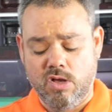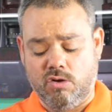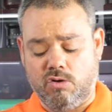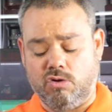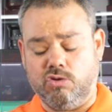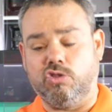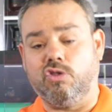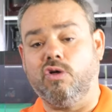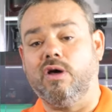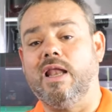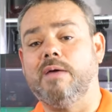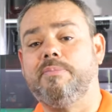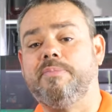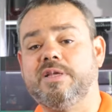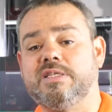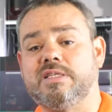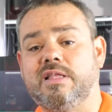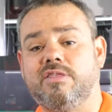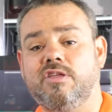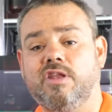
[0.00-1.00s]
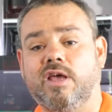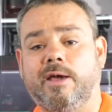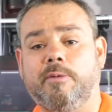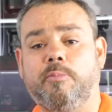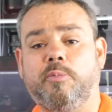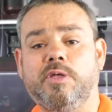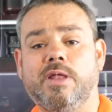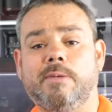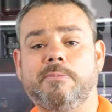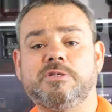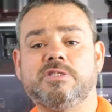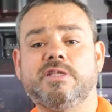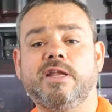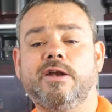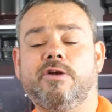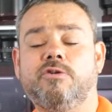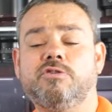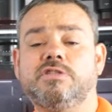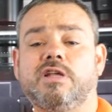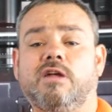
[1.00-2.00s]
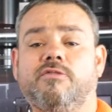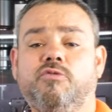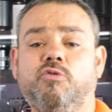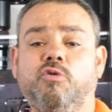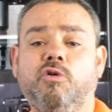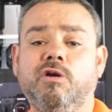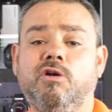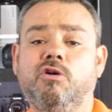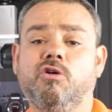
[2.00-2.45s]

con todas las prestaciones que pudiéramos tener en nuestra Fuji,